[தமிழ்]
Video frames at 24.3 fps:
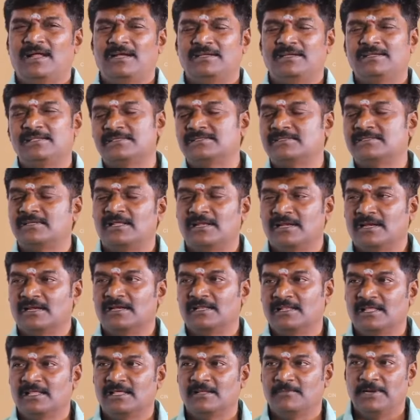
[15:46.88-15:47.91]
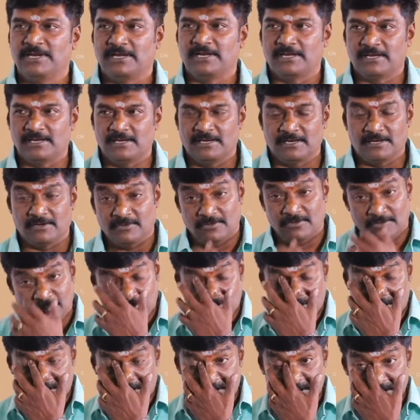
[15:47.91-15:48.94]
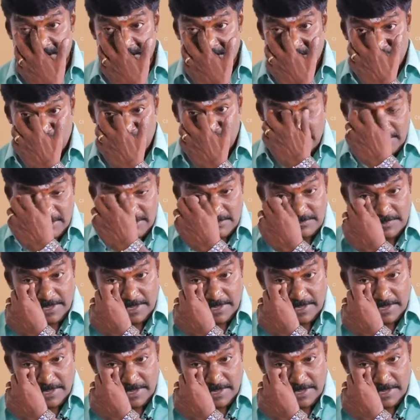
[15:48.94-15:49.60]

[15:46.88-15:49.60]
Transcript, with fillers: இவரோட பேரு கதிரவன் இவர் ஒரு பிரபலமான இன்னொரு டப்பிங்